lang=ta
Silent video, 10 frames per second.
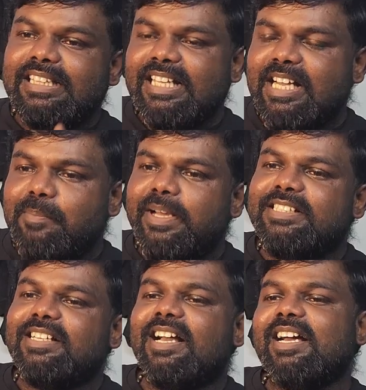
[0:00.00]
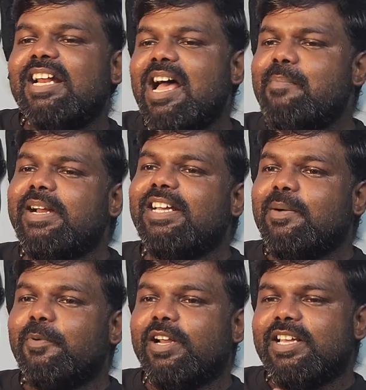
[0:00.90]
இந்த கம்பேரிஷனுக்காக நாம
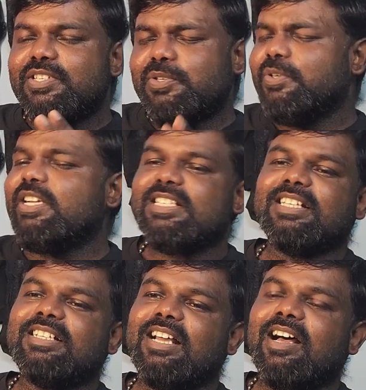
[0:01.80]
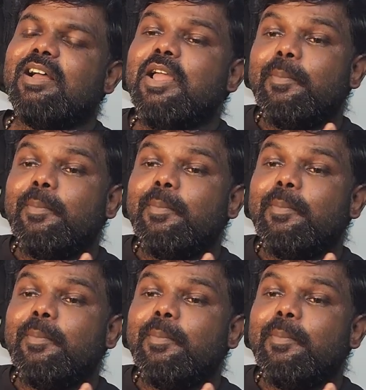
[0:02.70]
எடுக்க போற ஸ்கூட்டர்ஸ் எதுனா